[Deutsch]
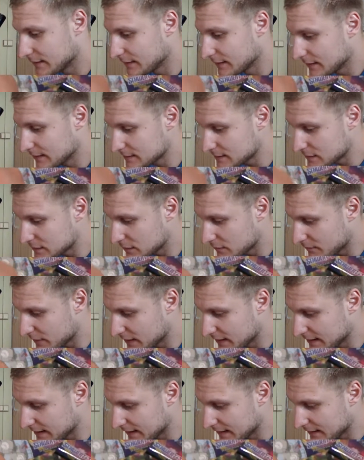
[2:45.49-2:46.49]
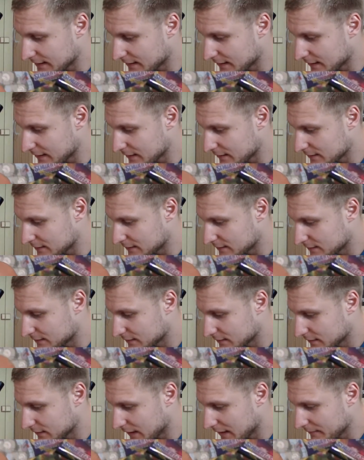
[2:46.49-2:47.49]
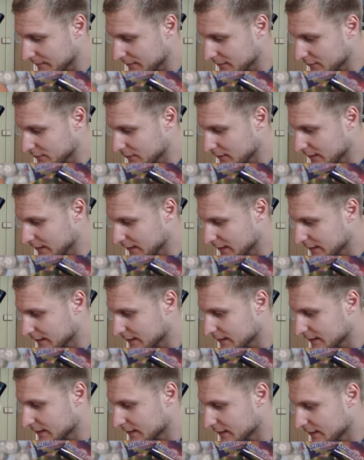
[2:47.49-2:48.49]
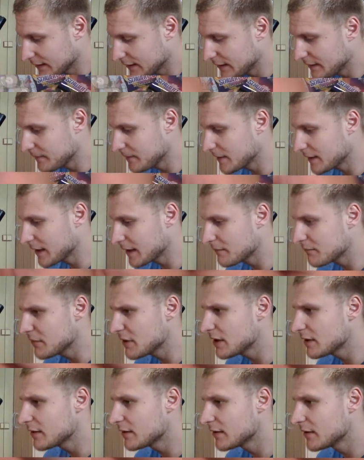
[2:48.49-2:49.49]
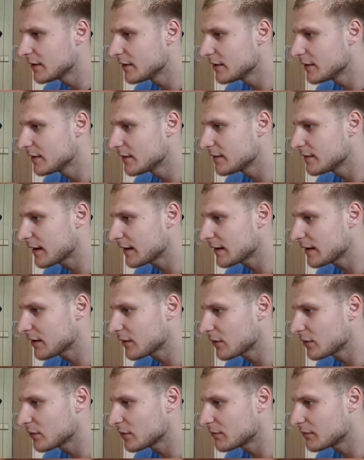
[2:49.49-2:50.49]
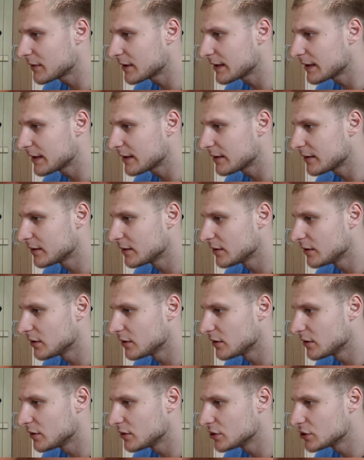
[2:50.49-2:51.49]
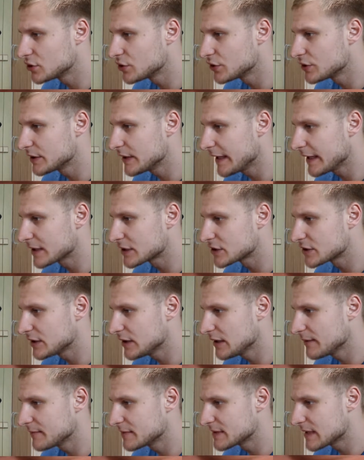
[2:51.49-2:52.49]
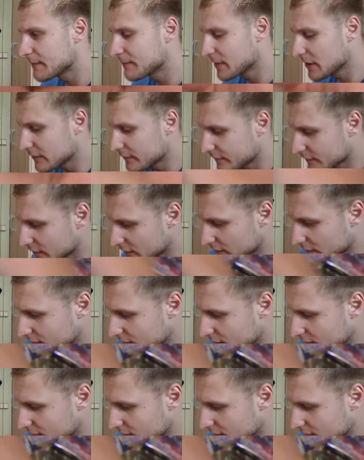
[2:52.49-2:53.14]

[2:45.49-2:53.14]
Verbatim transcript: Das ist doch mal eine nette Karte. Habe ich noch nicht. Nehme ich gern mit. Zeige ich euch nochmal gern. Schön Action hier mit seinem Gift.